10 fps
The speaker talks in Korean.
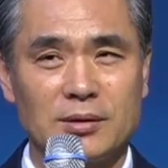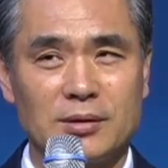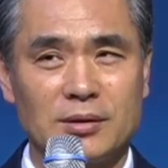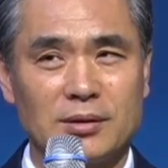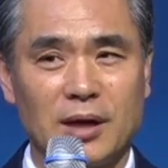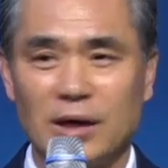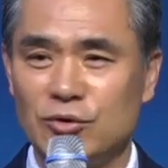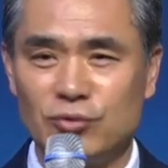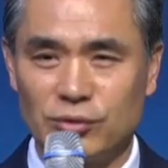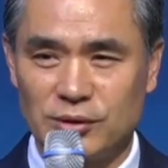다
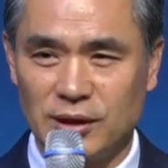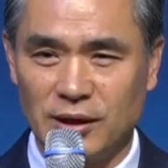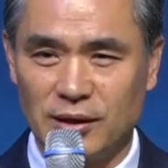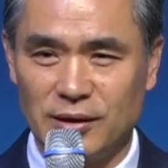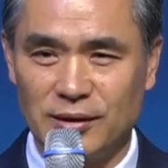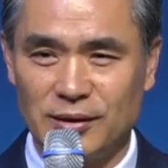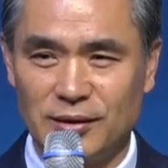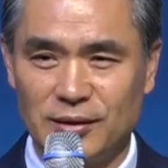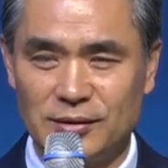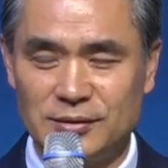
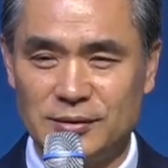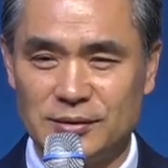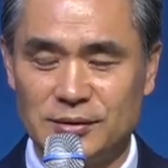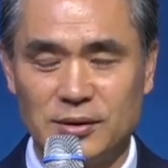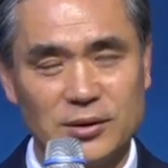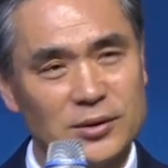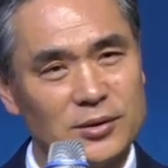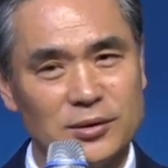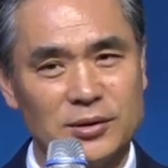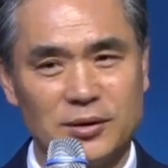이루었다는
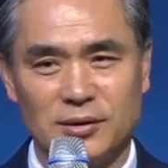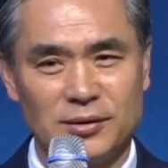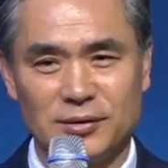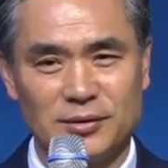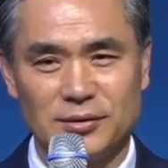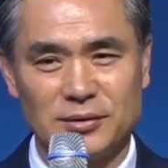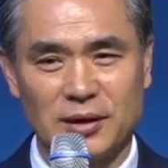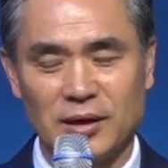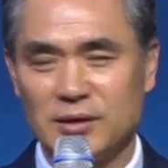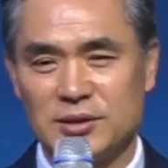이게
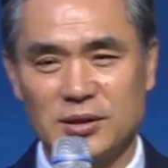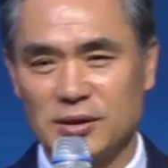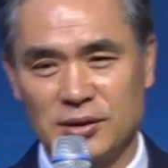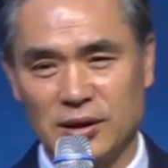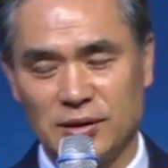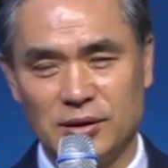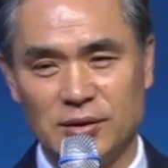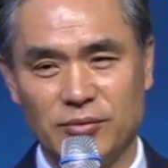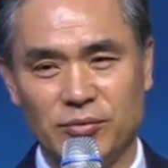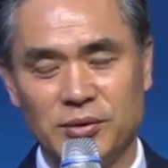아예 생각이 안 나요.
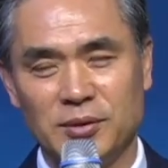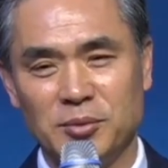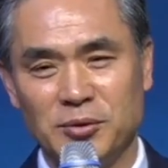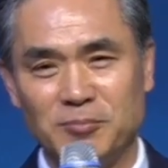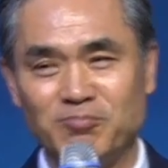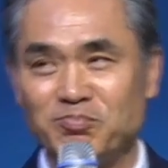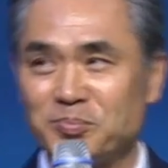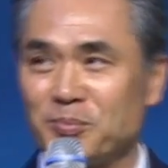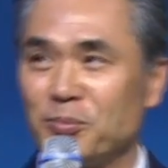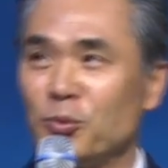왜냐하면
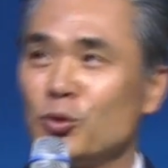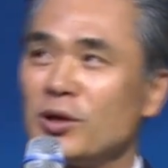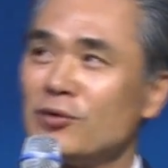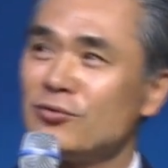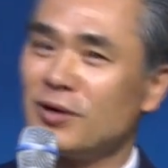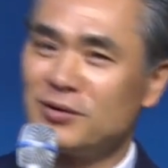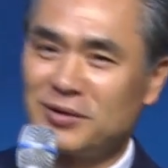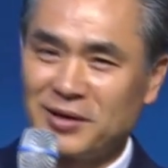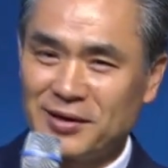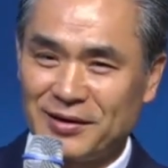못하고 가는
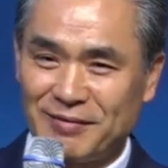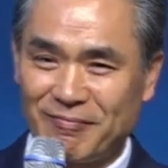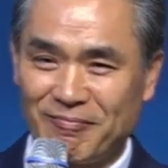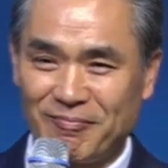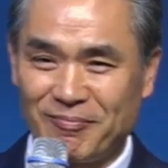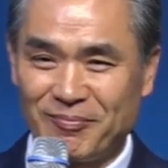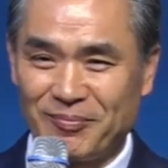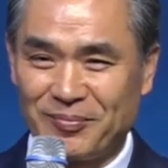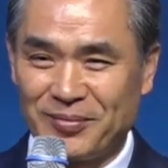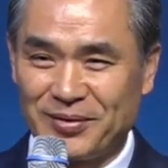게
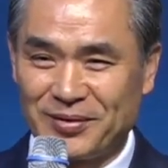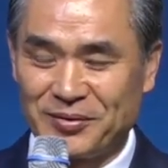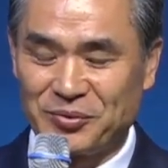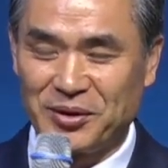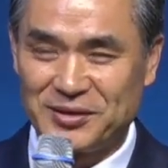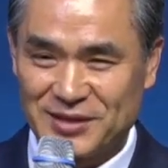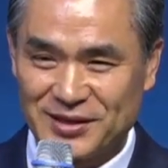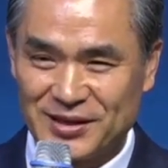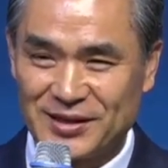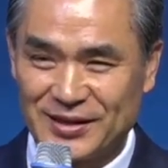굉장히